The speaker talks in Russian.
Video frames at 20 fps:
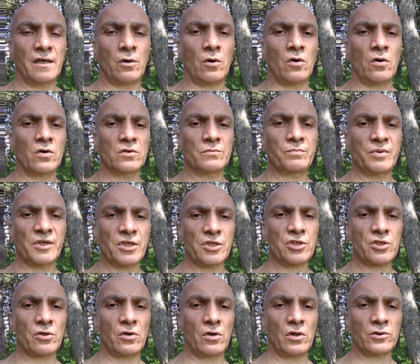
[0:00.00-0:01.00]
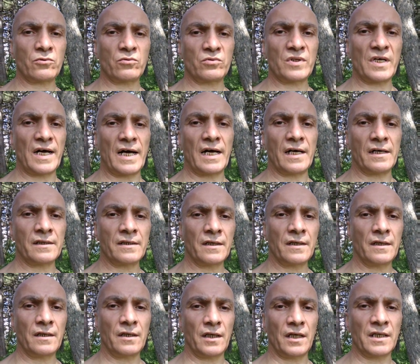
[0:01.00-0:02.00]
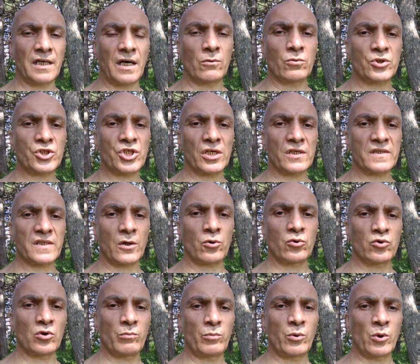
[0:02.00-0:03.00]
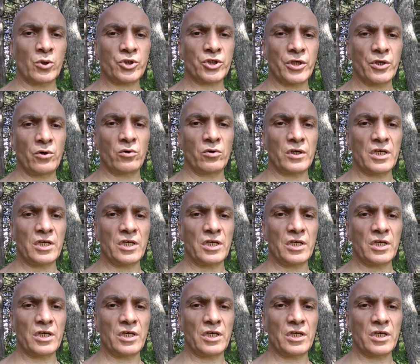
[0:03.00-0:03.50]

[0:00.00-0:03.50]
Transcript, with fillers: Он пришел туда и научил закону Божию,